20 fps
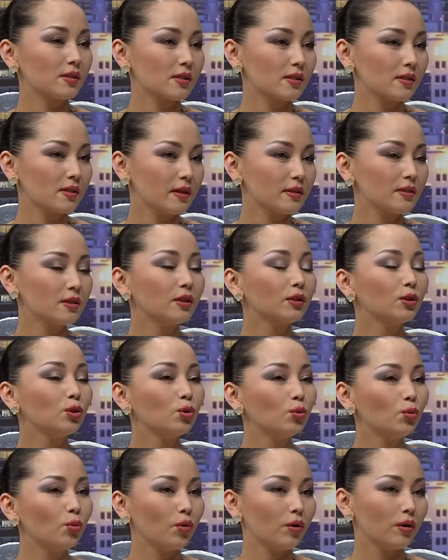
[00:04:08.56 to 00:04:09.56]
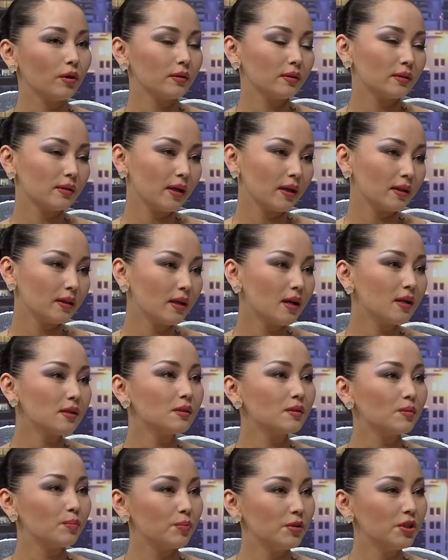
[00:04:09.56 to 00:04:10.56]
знать, кто для
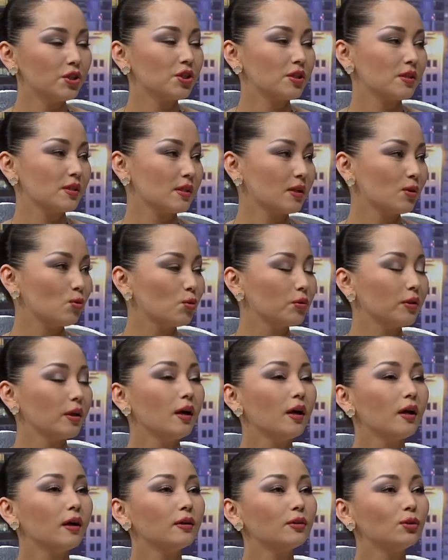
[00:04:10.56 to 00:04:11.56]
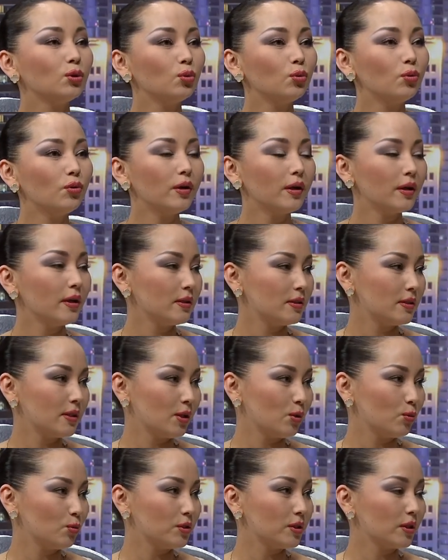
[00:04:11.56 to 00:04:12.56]
нас пишет закон, кто эти
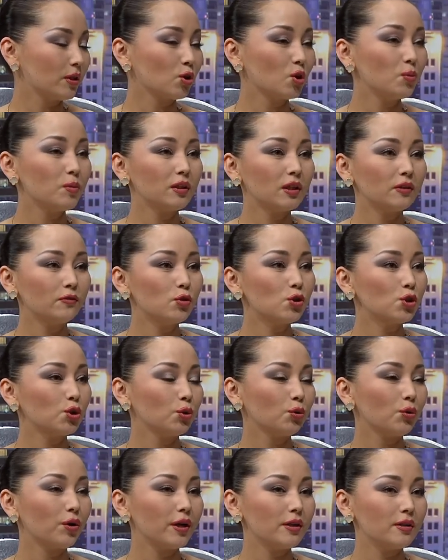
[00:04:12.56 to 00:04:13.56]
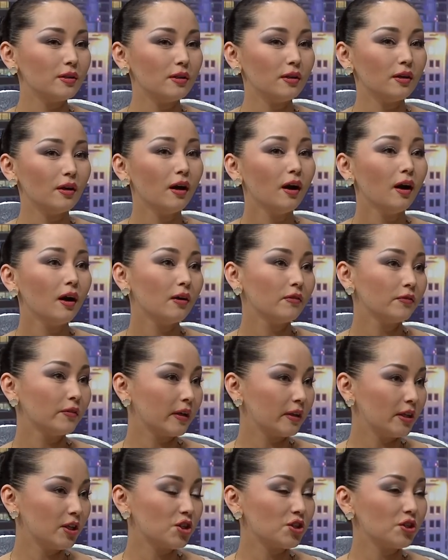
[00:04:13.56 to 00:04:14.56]
люди. Кроме того, что они в
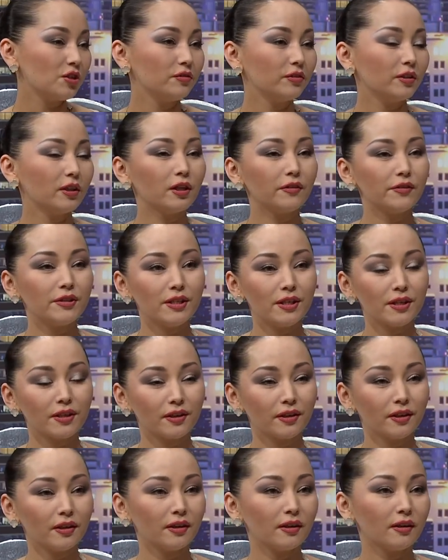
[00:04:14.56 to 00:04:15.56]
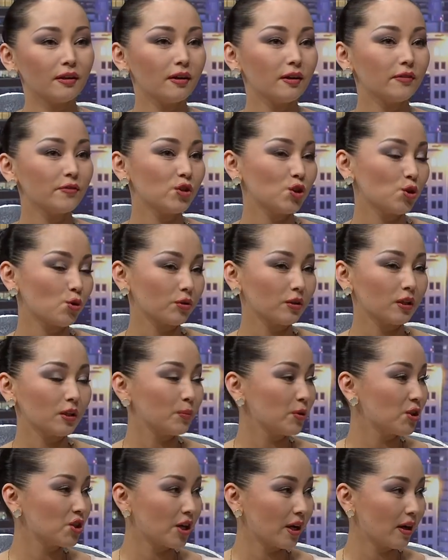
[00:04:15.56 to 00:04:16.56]
коричневых, серых, а, в черных
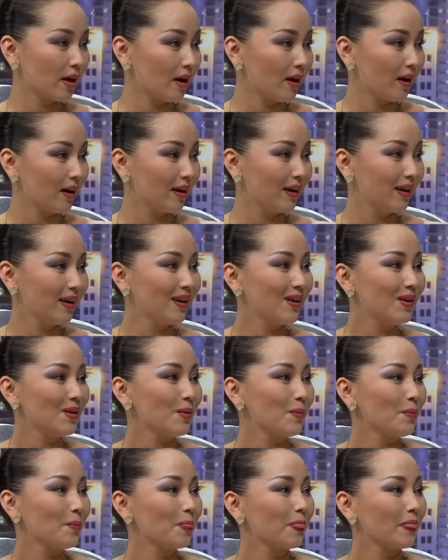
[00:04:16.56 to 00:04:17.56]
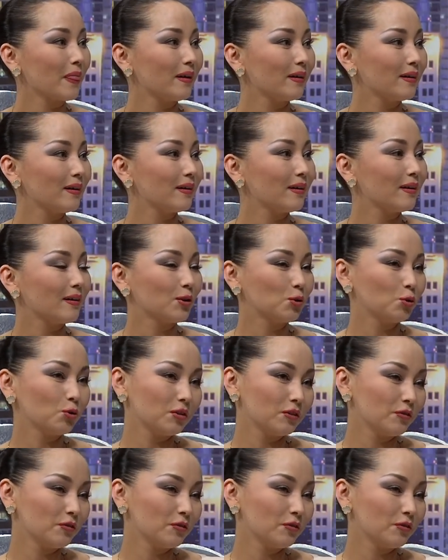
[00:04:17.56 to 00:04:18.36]
пиджаках, а, кто-то